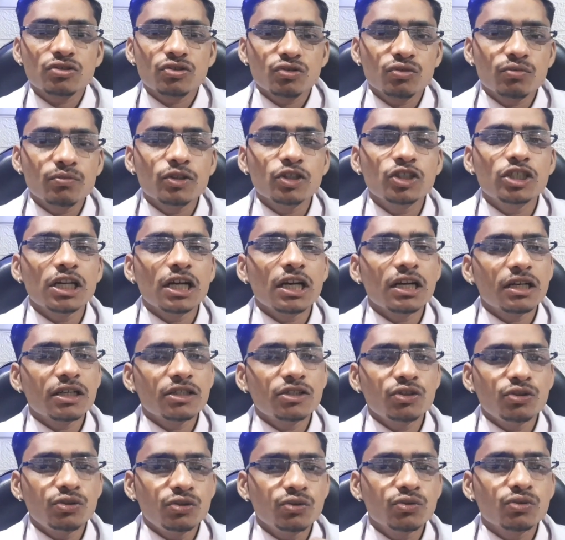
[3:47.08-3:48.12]
सुमो जेल का
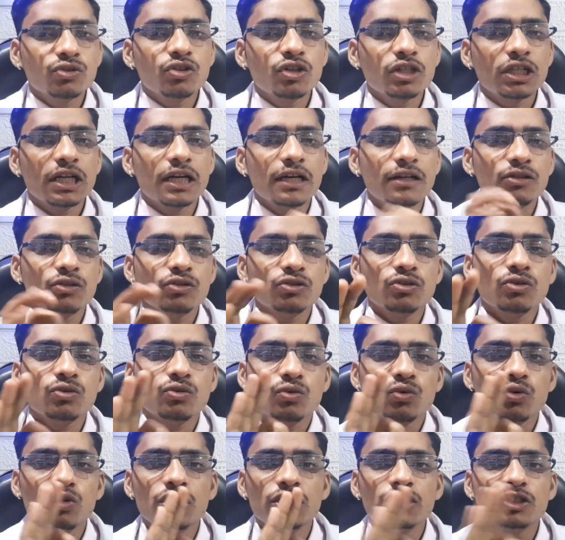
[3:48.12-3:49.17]
जो यूज़ होता है दोस्तों
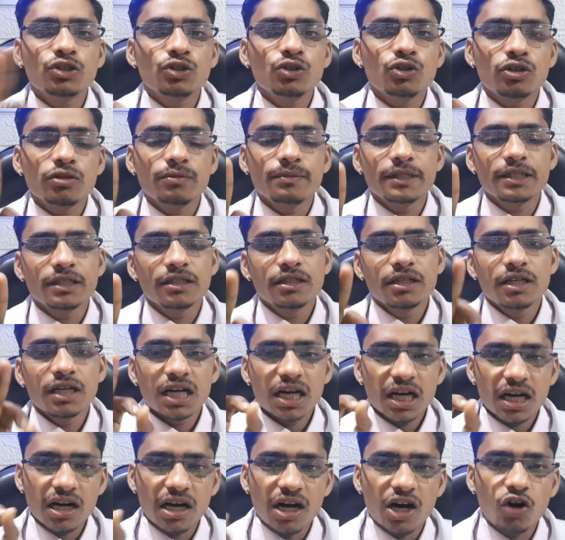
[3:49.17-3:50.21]
खुली चोट में
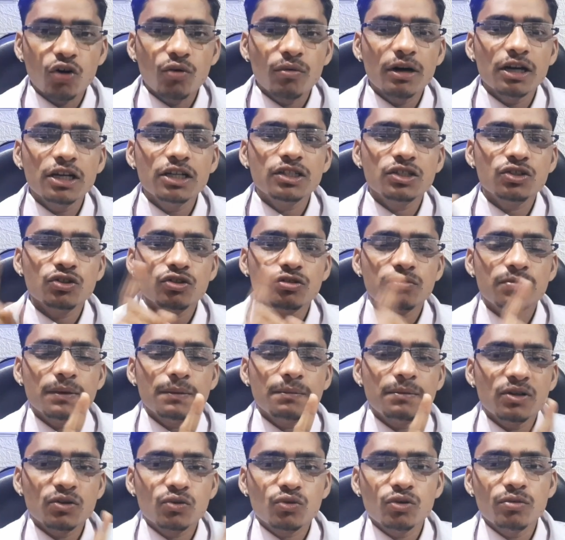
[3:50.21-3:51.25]
घाव वाली चोट
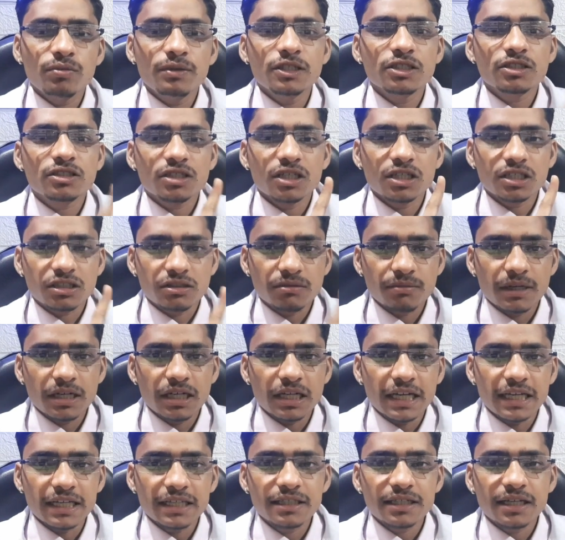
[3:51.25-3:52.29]
में बिल्कुल भी इसका इस्तेमाल
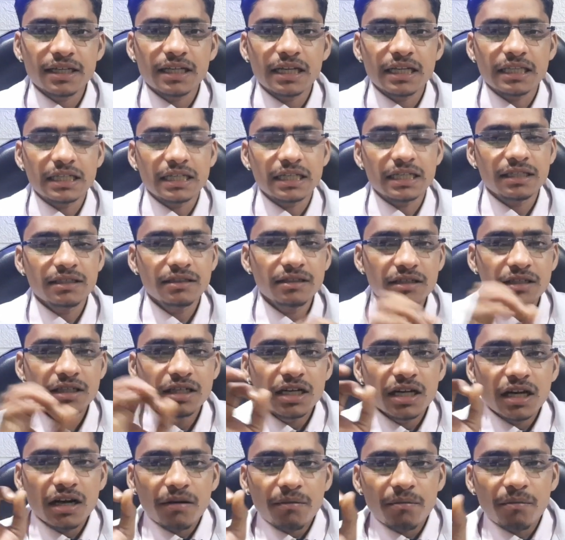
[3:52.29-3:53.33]
नहीं किया जाता है
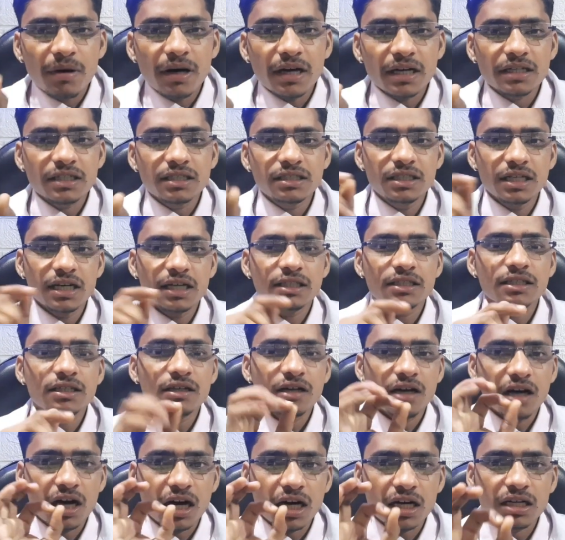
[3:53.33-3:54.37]
बाकी ध्यान दें
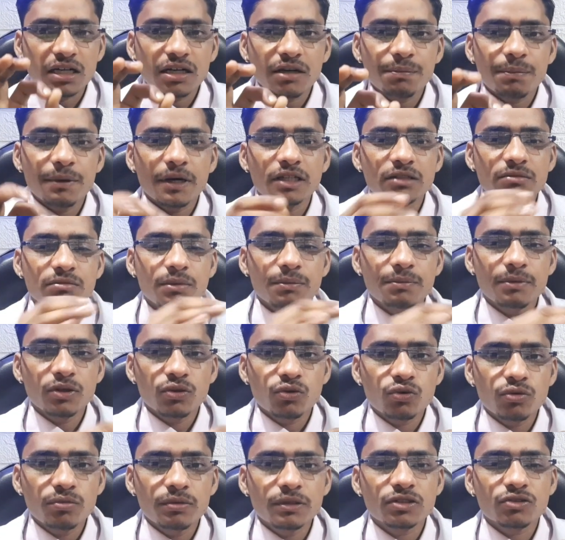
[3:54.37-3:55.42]
आँख के पास में
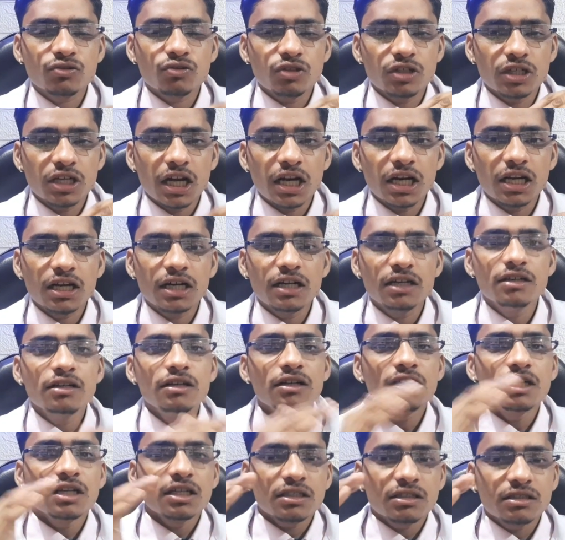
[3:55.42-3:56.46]
बिल्कुल भी इसको ना लगाएं
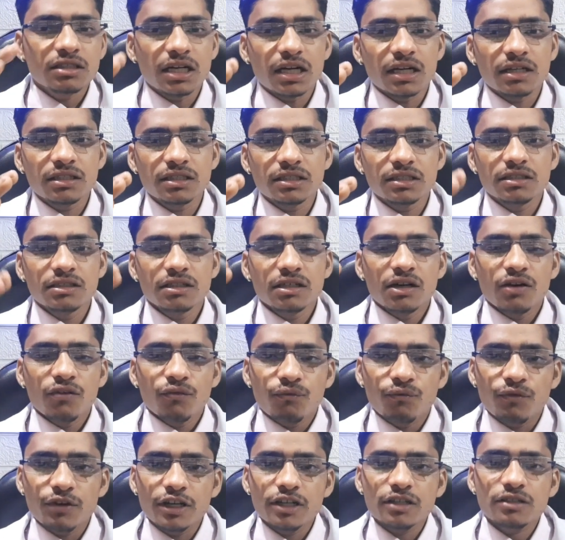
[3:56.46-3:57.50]
ध्यान दें
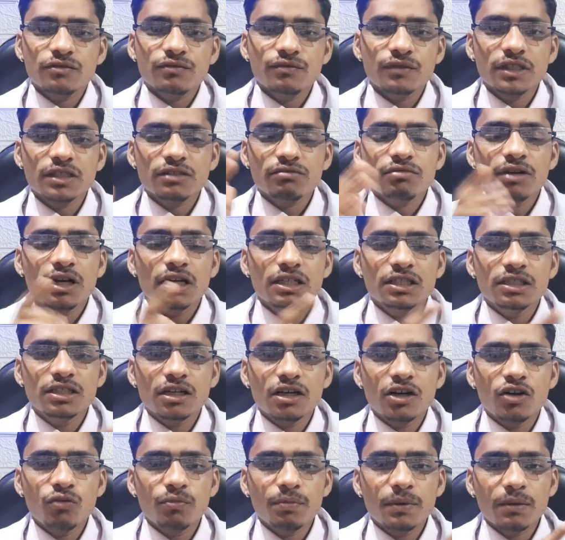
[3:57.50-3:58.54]
फेस वेस वाली
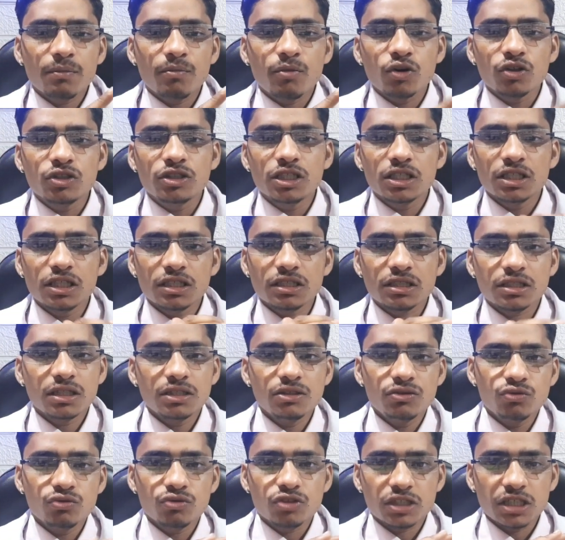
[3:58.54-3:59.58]
जगहों पर बहुत ज़्यादा इसका
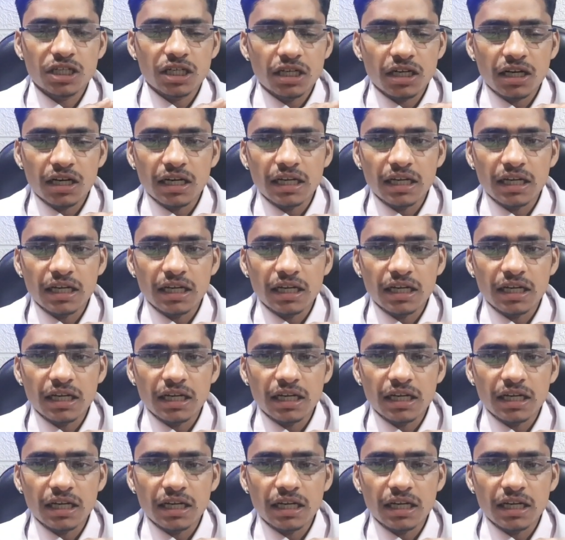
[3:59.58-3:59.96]
यूज़ करना